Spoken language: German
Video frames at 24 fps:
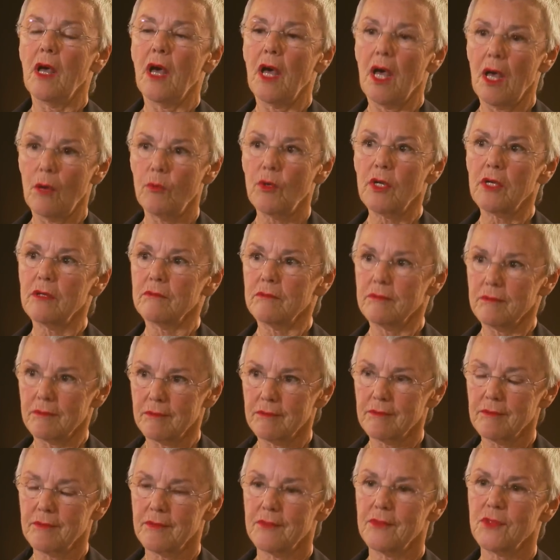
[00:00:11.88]
aber
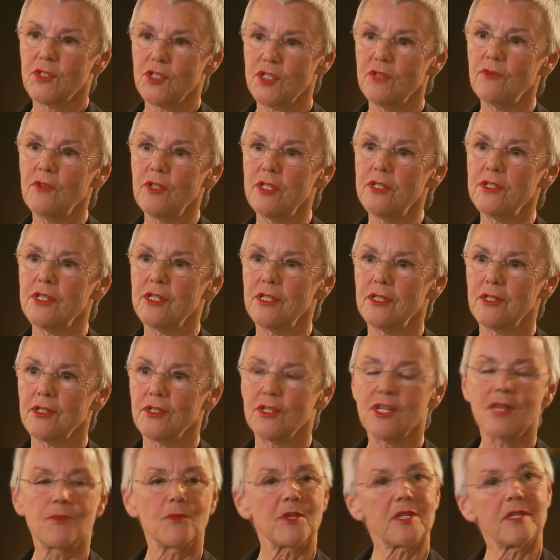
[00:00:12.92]
zivilisiert.
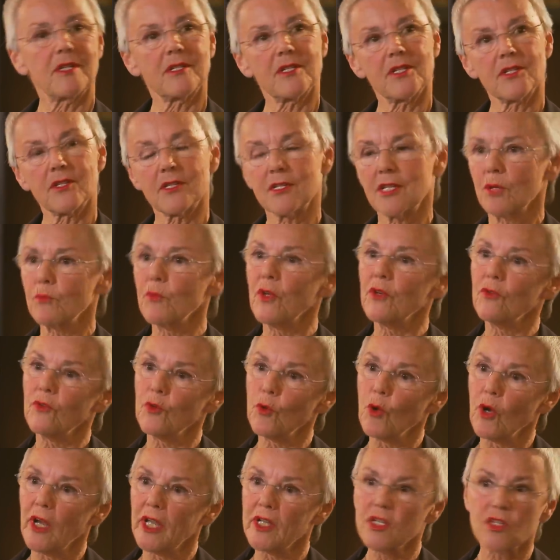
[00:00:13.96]
Jemand hat das gesagt, mit
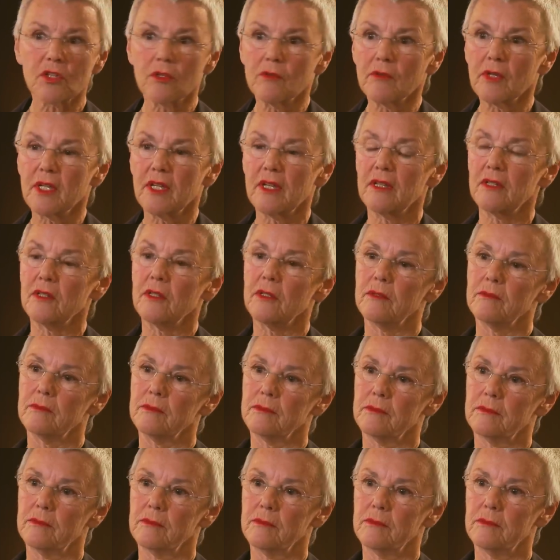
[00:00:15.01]
Florett gerne,
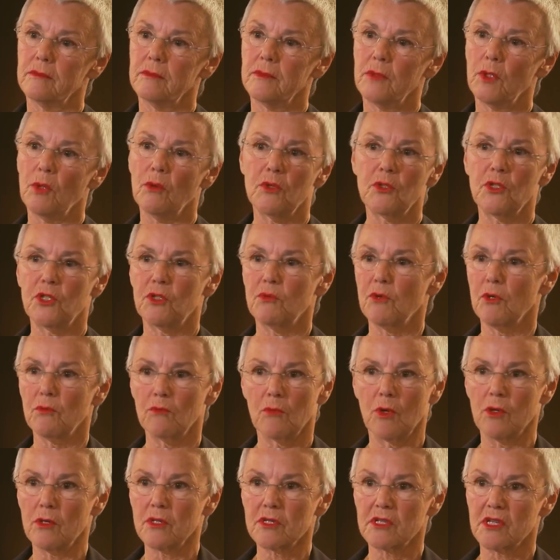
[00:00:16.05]
aber nicht mit
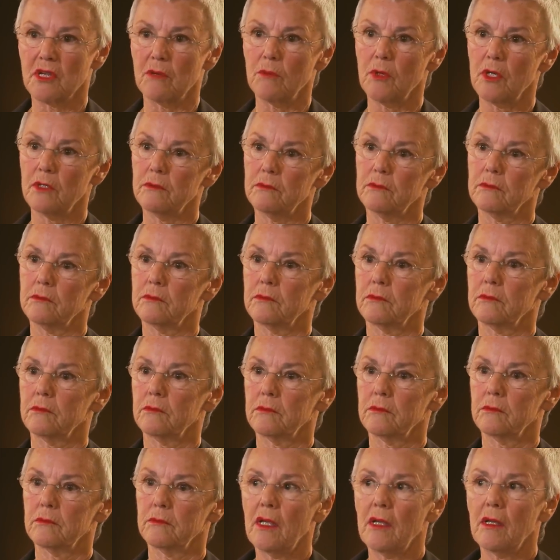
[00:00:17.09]
dem Holzhammer.
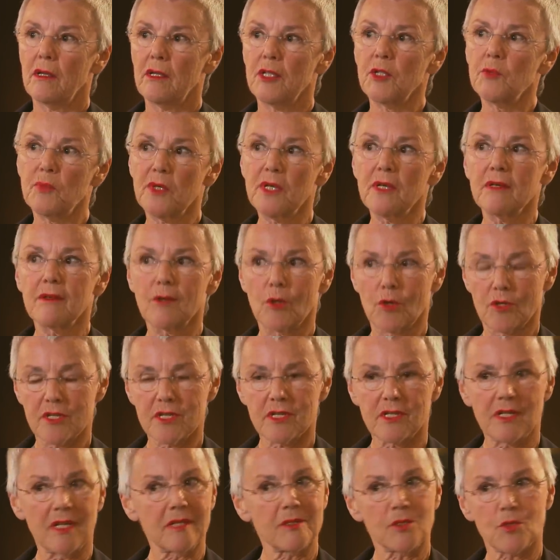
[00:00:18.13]
Äh, ich bin Gott
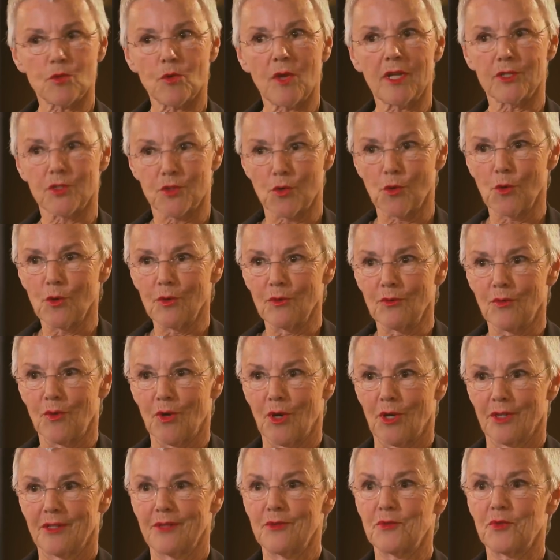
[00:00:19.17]
sei Dank so erzogen
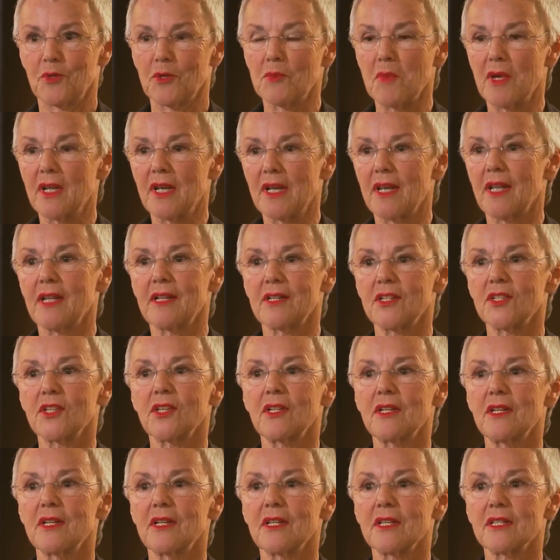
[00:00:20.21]
worden von meinen
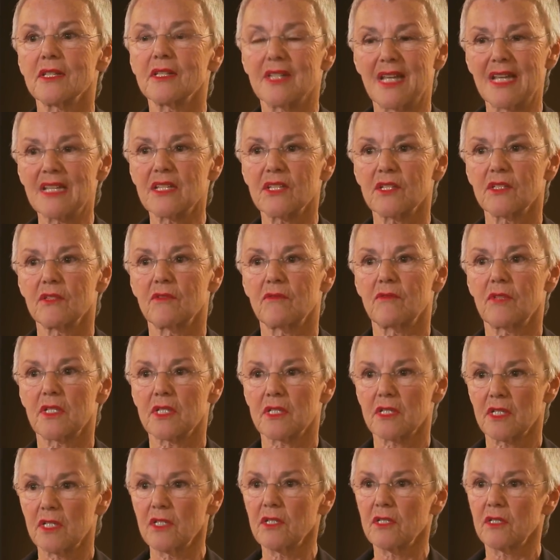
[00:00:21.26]
Eltern, dass das,
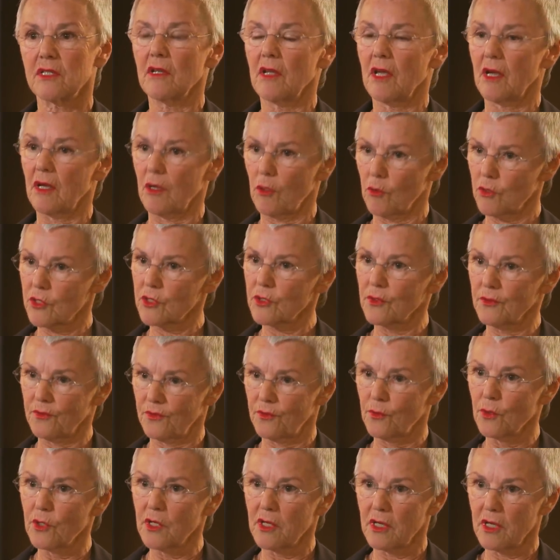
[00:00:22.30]
was ich
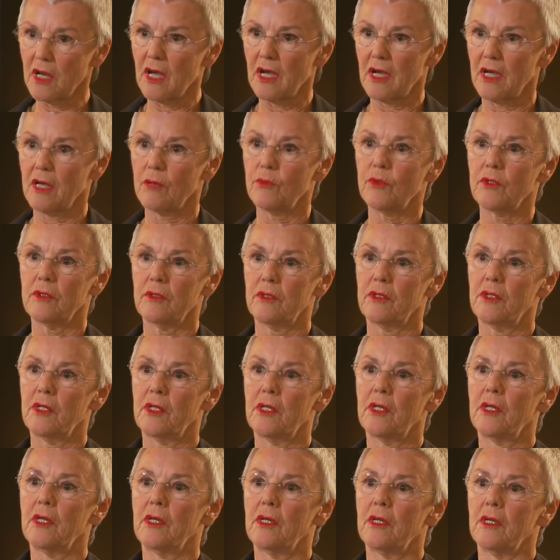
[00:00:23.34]
herausgefunden habe,
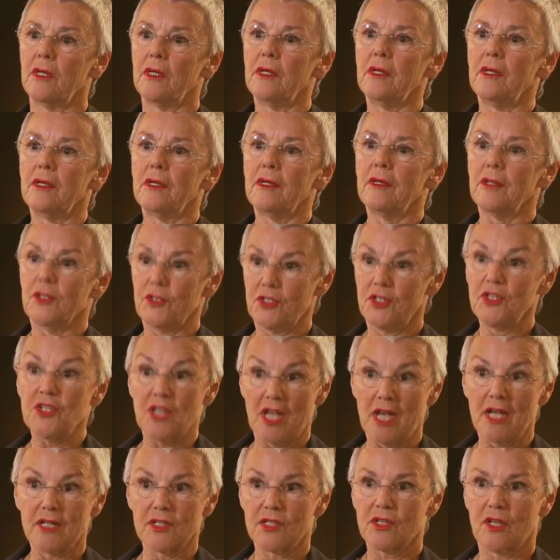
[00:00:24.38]
richtig
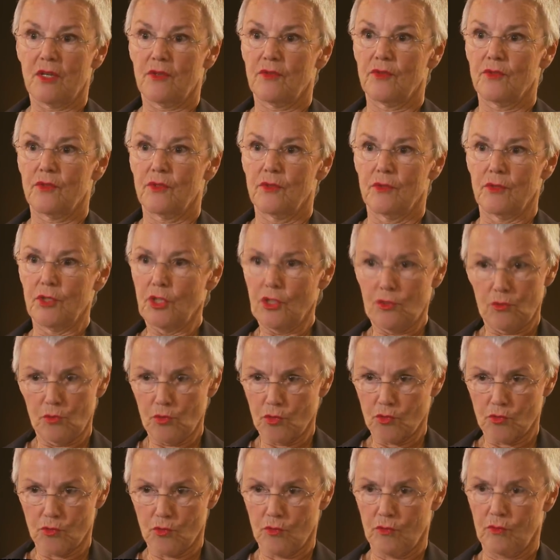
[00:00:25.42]
ernsthaft, nicht nur
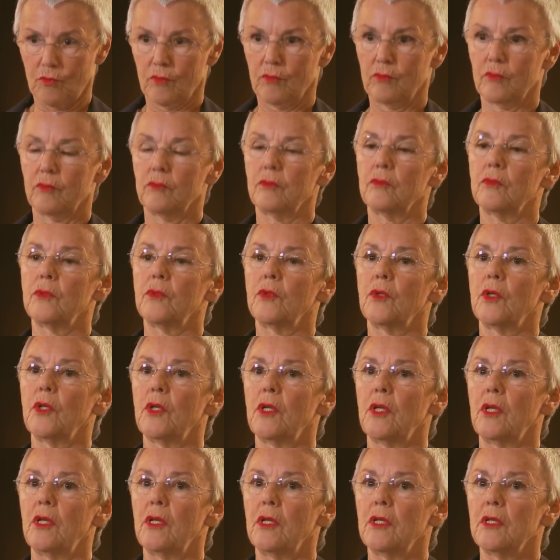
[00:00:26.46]
so,
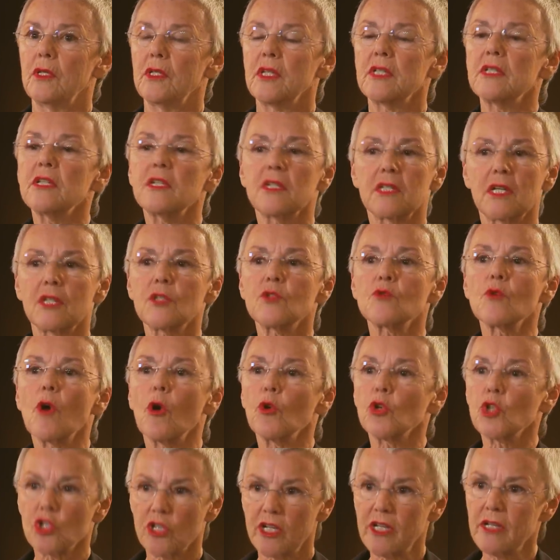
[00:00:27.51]
dass ich dazu
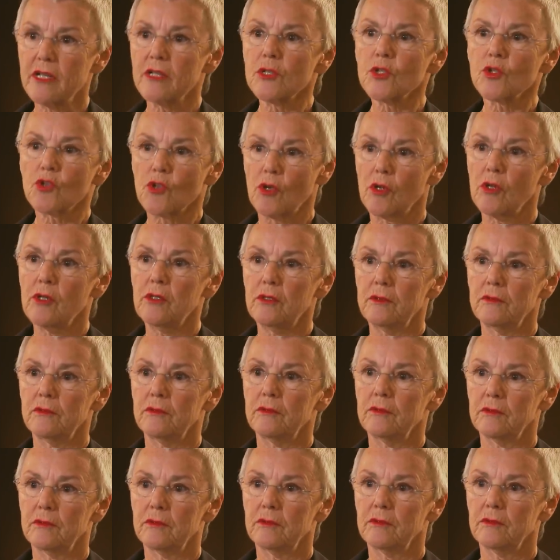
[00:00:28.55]
auch stehen soll
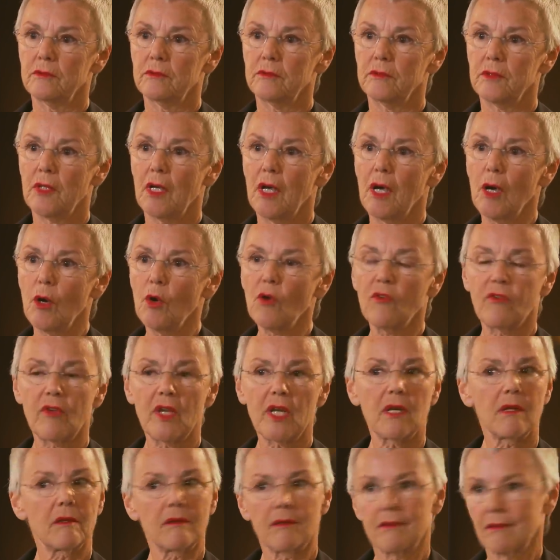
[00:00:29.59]
auch
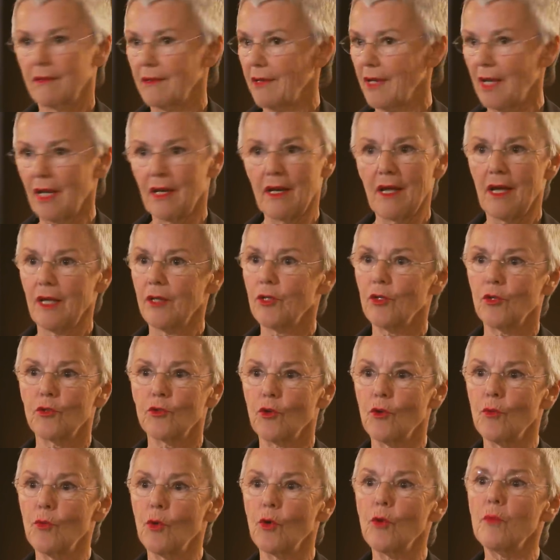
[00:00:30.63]
wenn alle anderen
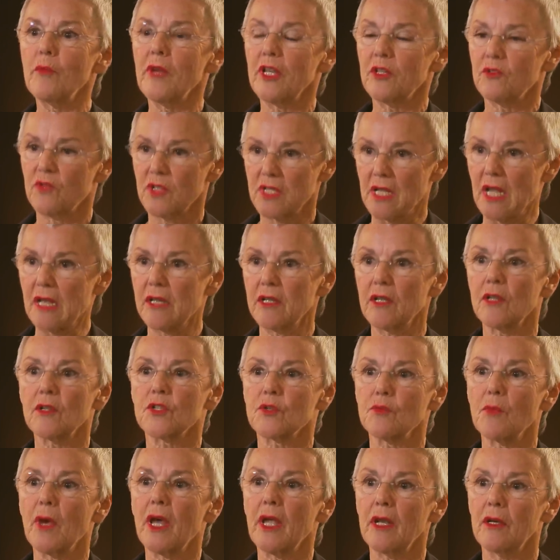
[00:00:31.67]
drumherum etwas
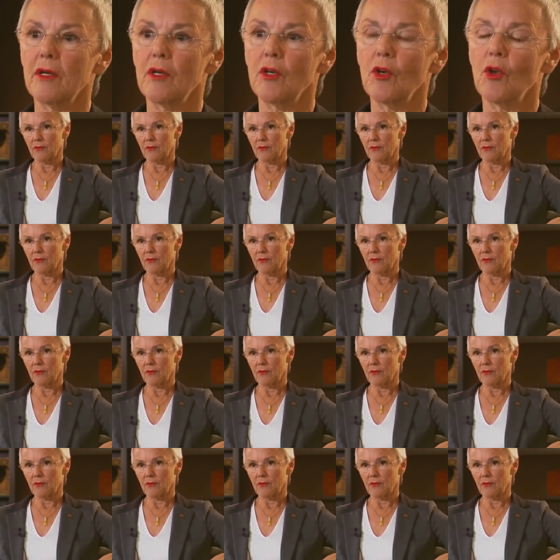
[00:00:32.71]
anderes meinen,